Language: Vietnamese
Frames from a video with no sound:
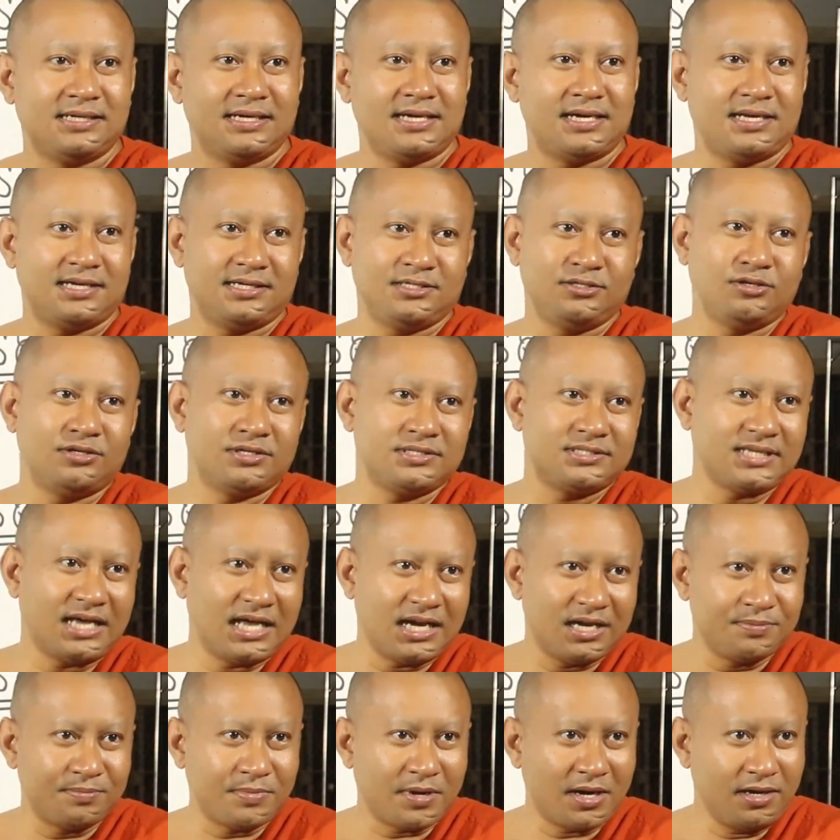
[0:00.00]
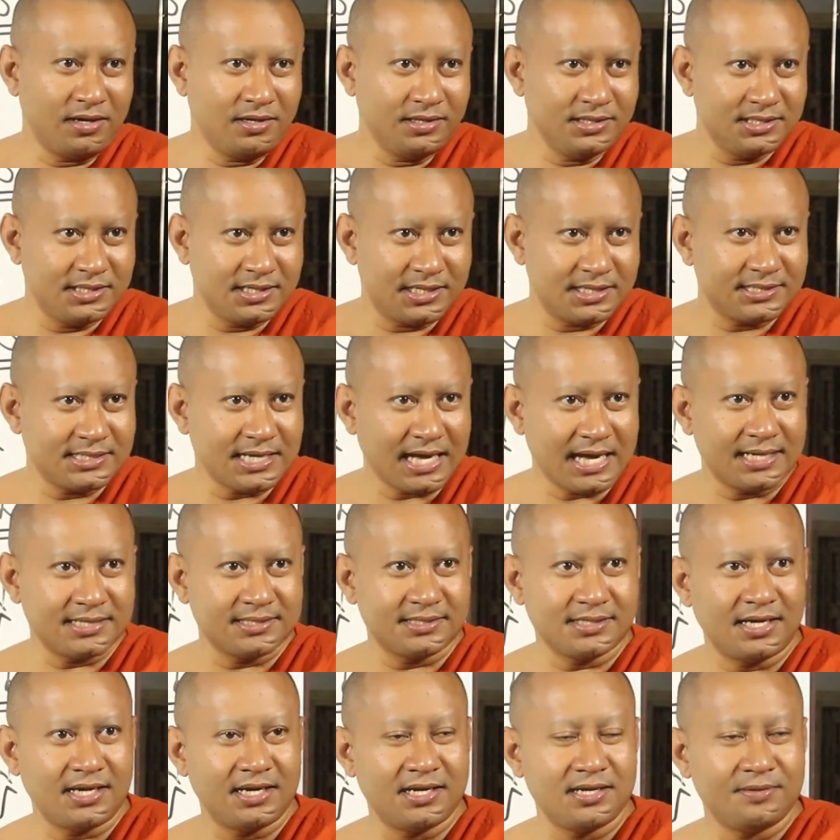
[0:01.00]
à nó do sờ máu giờ là xa
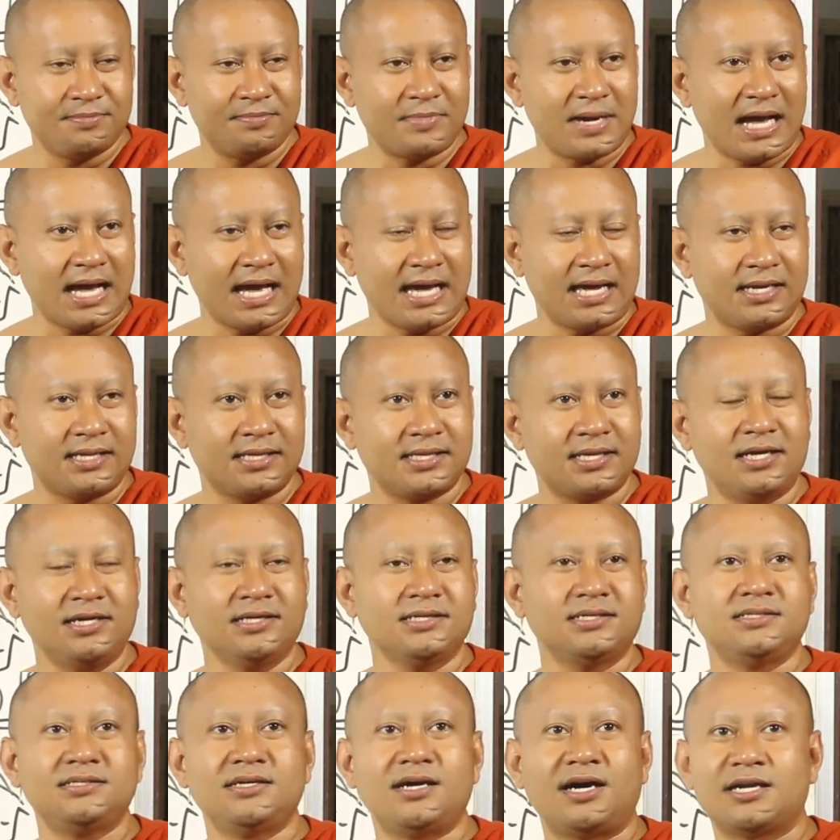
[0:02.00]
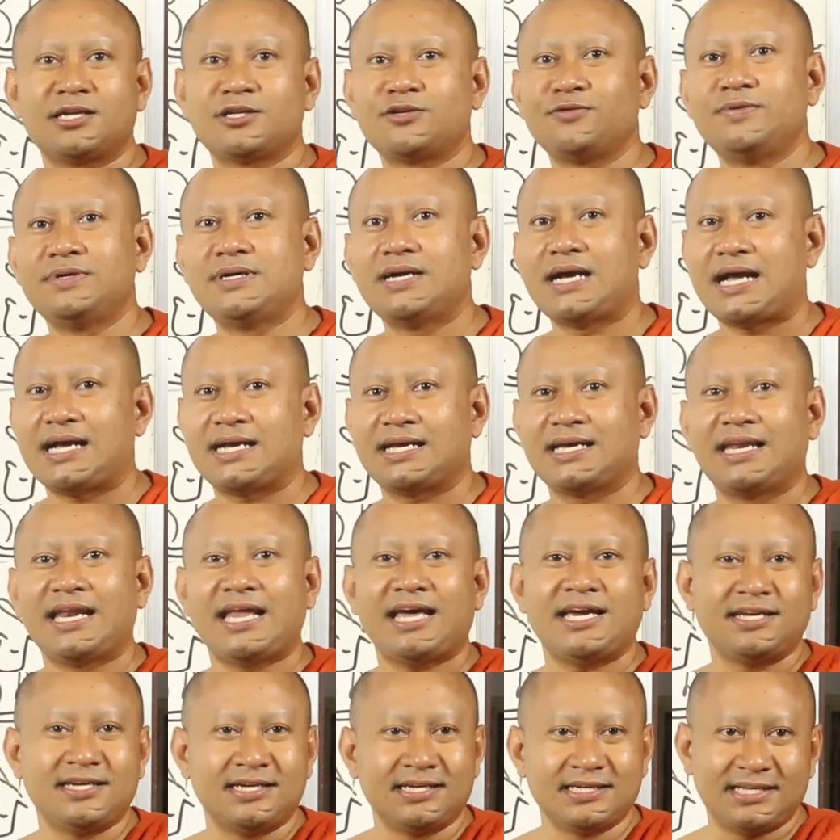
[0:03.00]
sờ bàn tới cứ ọt thua à cái
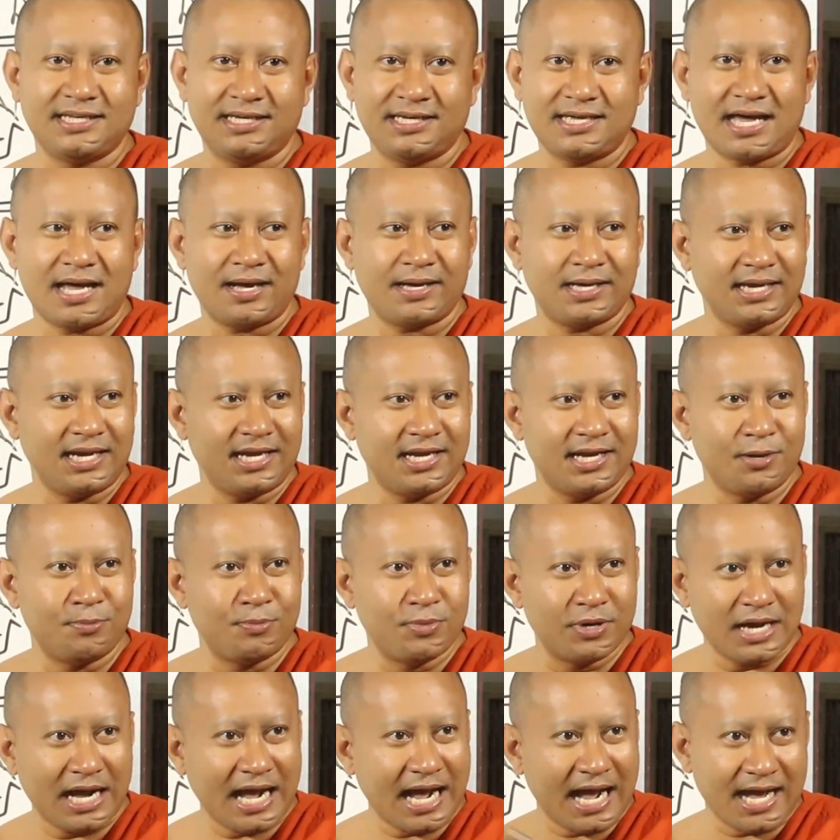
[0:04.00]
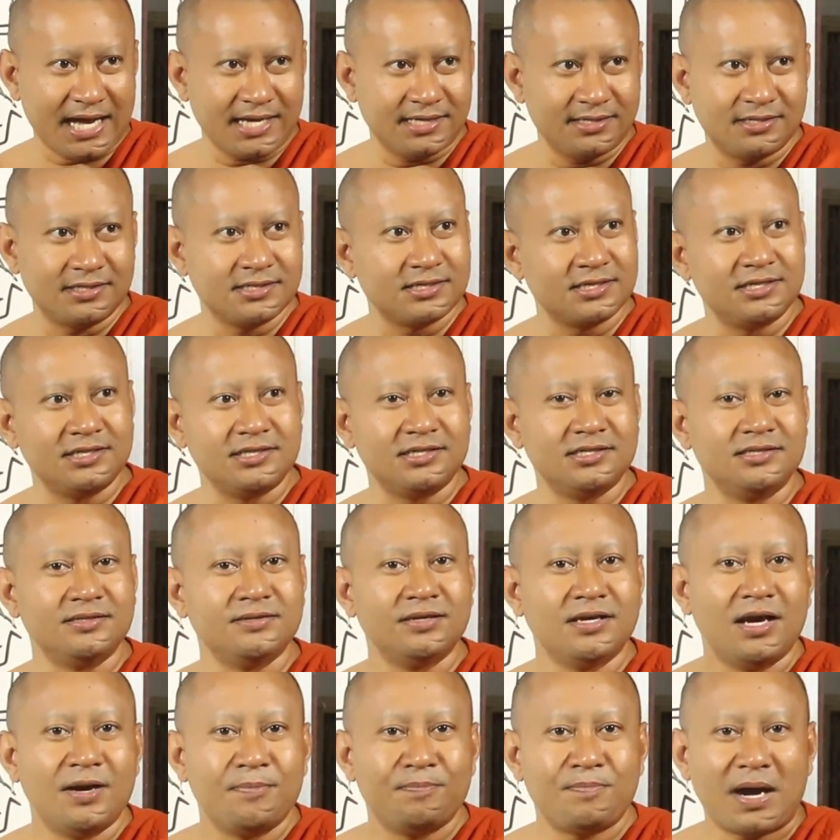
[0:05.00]
lại nương thì à cái lại đập bằng hai nhở khơi
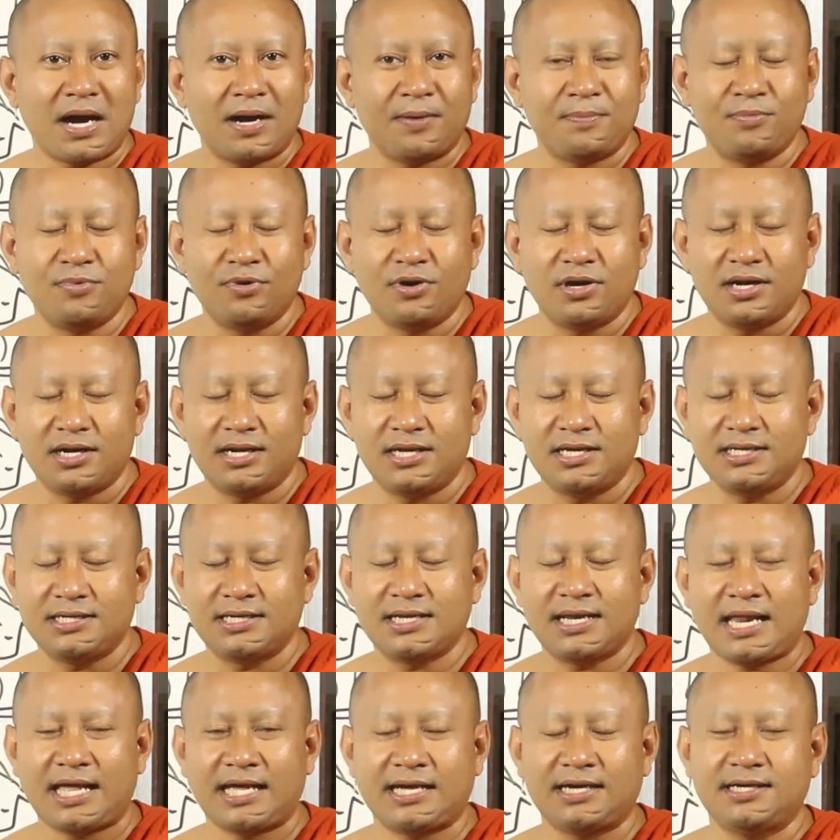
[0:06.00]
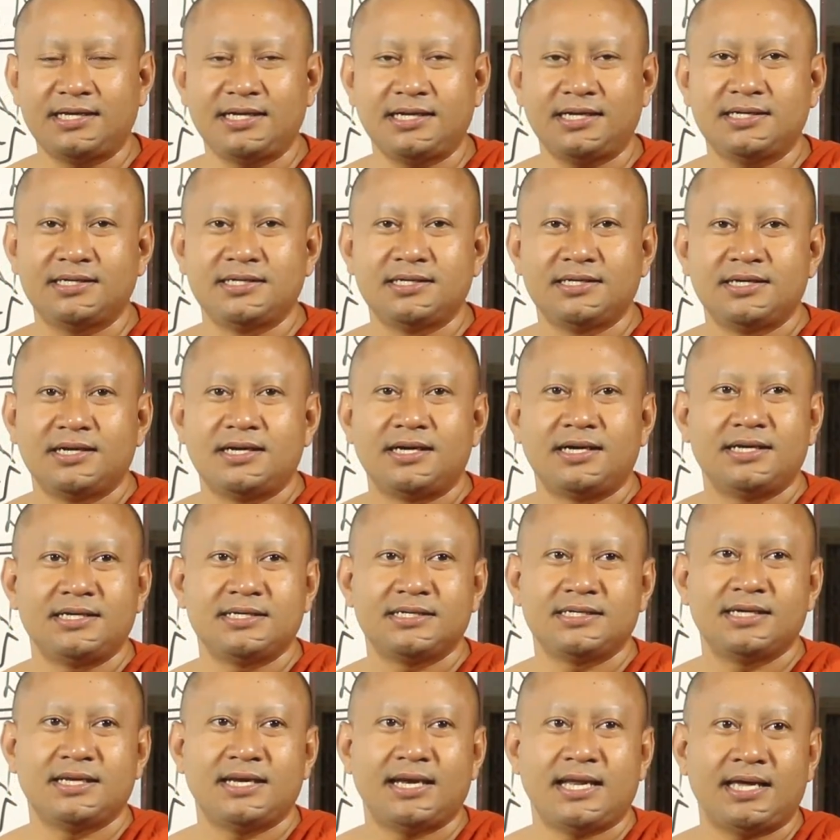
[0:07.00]
bạc bò lại kháng đó
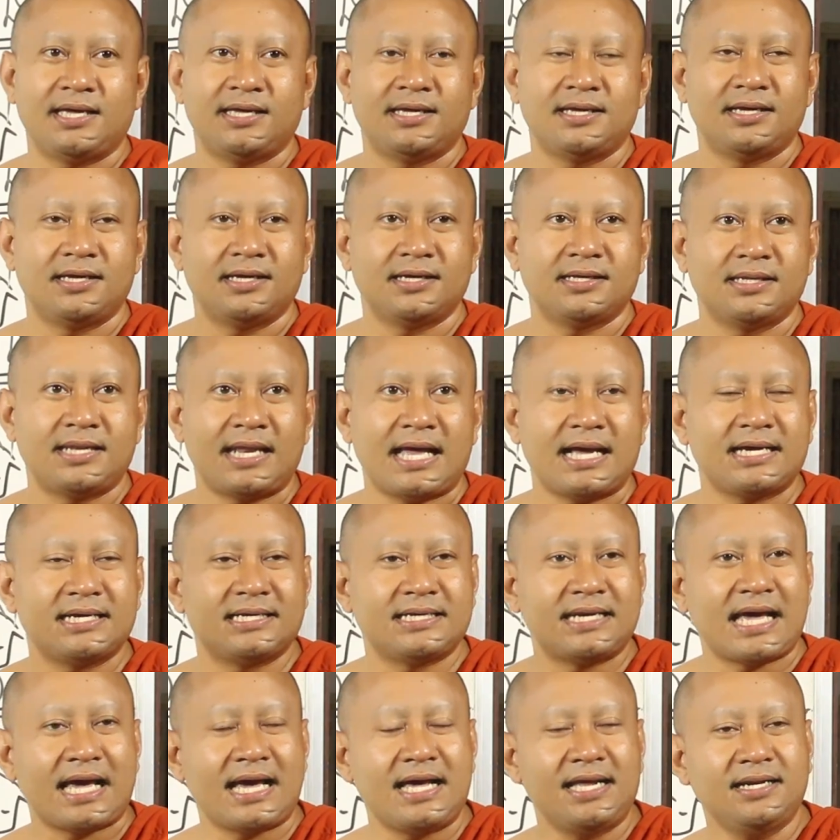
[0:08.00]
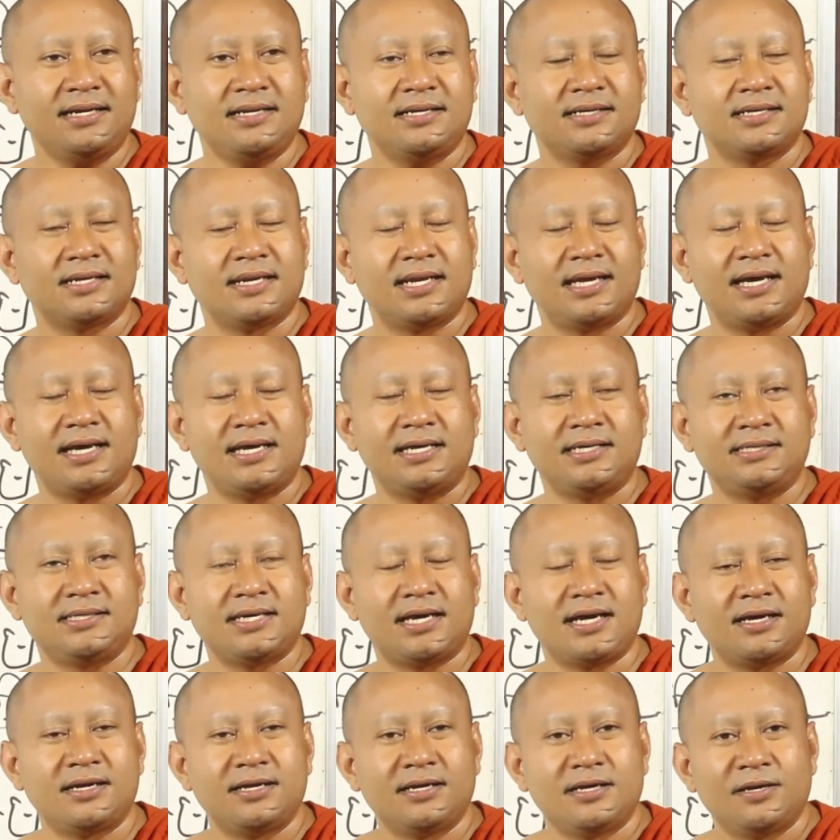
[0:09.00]
cái lại nạ cần đá cái lại ấy
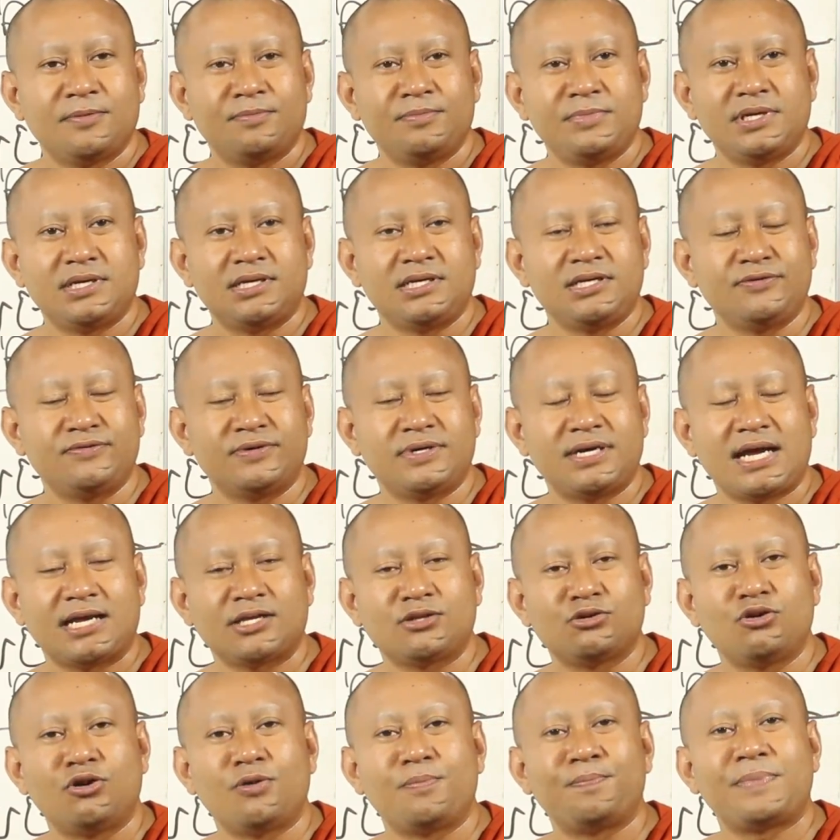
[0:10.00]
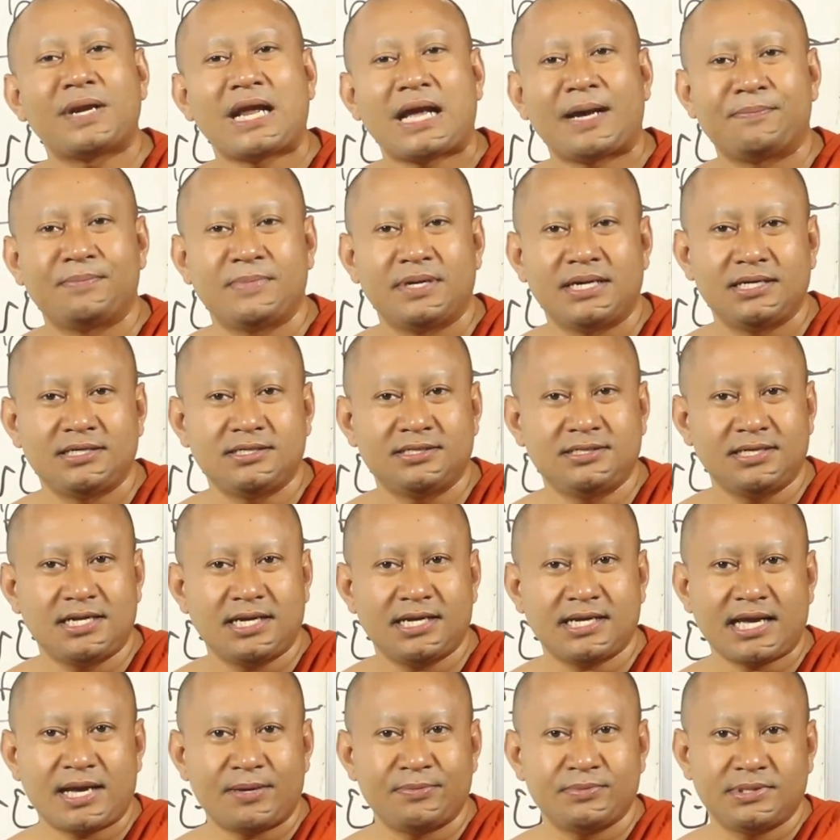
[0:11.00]
chả miền điều là nạ thua pram ấy
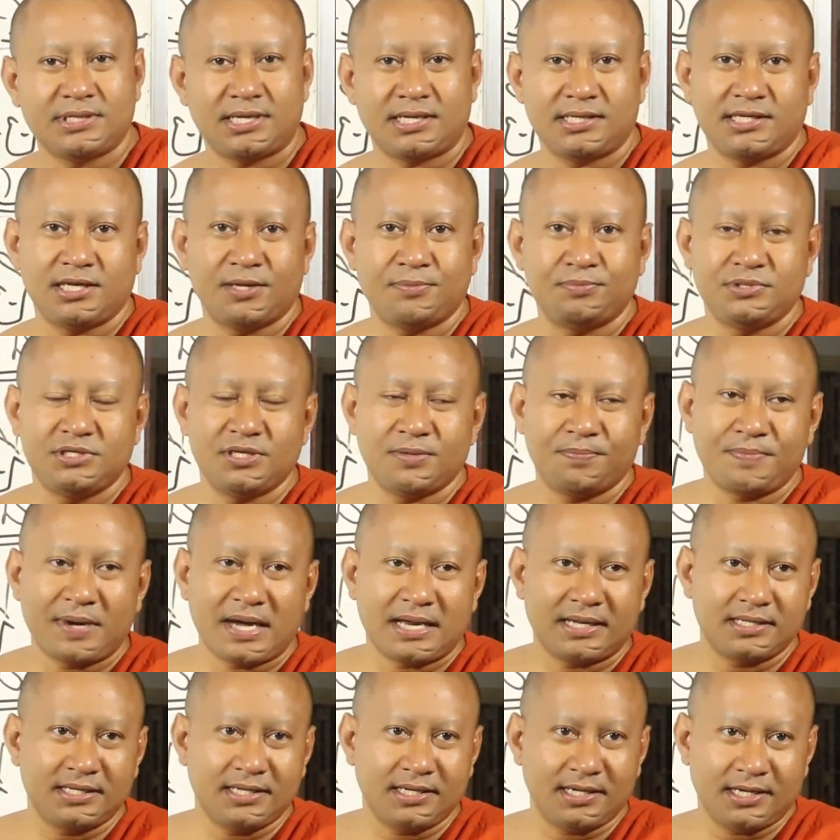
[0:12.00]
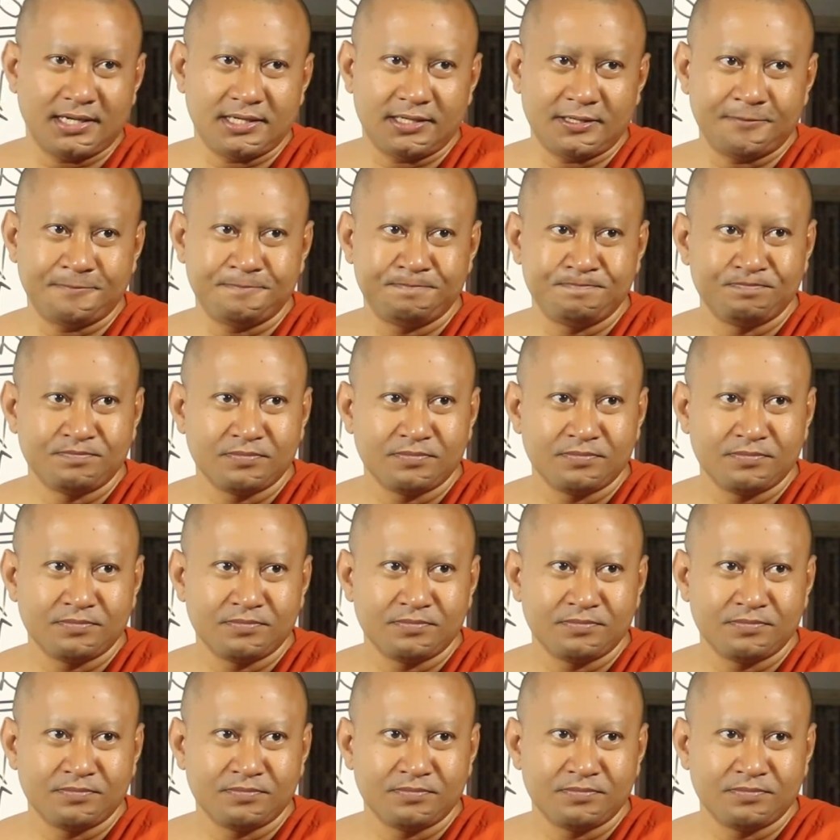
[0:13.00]
nó cam chán tẹp chia bát tẹp ấy